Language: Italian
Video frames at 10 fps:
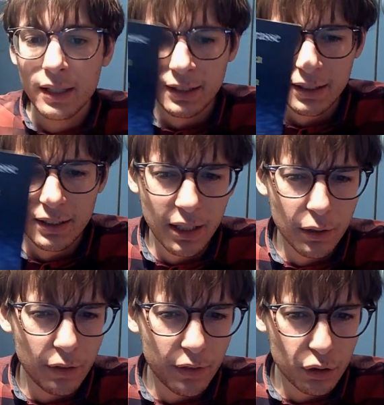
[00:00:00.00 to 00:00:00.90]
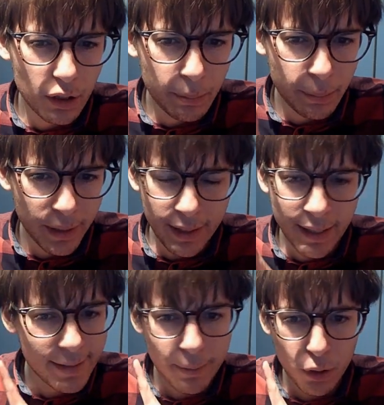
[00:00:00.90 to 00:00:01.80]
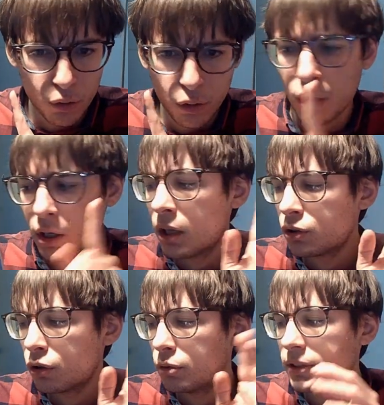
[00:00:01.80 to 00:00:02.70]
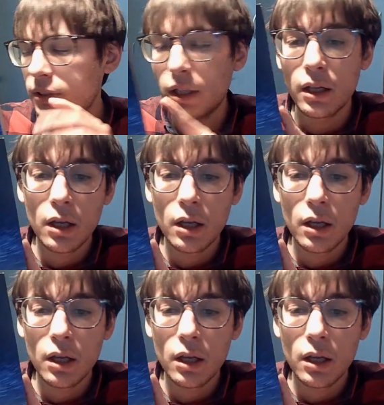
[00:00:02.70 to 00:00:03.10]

Esiste anche una versione per ragazzi, ma non eh, so come sia.